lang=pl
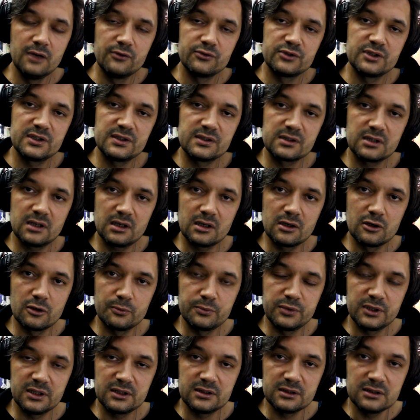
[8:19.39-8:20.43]
Wszystkie jego
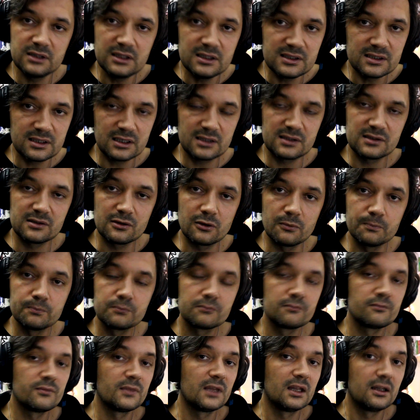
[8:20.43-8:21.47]
obietnice są
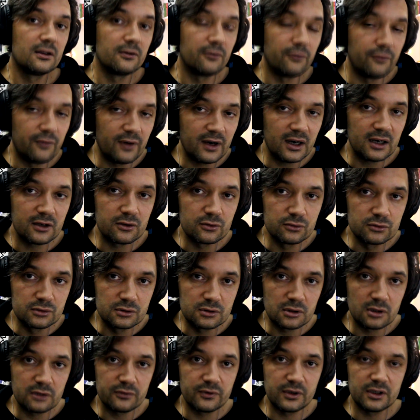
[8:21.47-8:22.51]

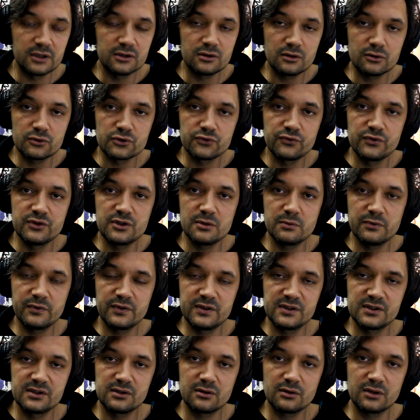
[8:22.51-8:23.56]
warunkowe i to już widzimy w
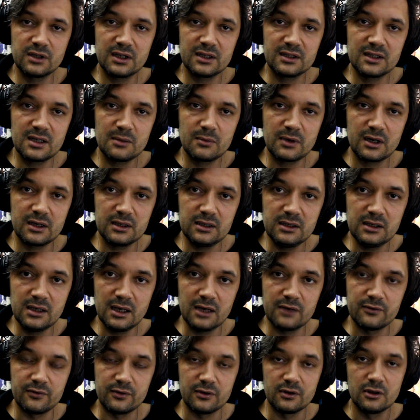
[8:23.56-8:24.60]
historii Adama i
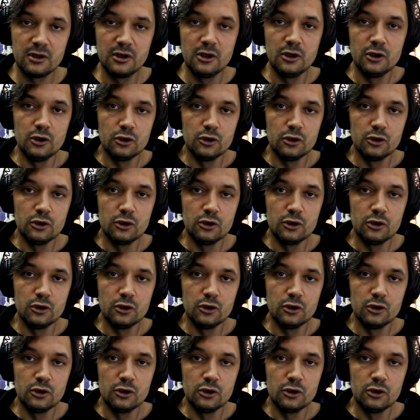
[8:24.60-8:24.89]
Ewy,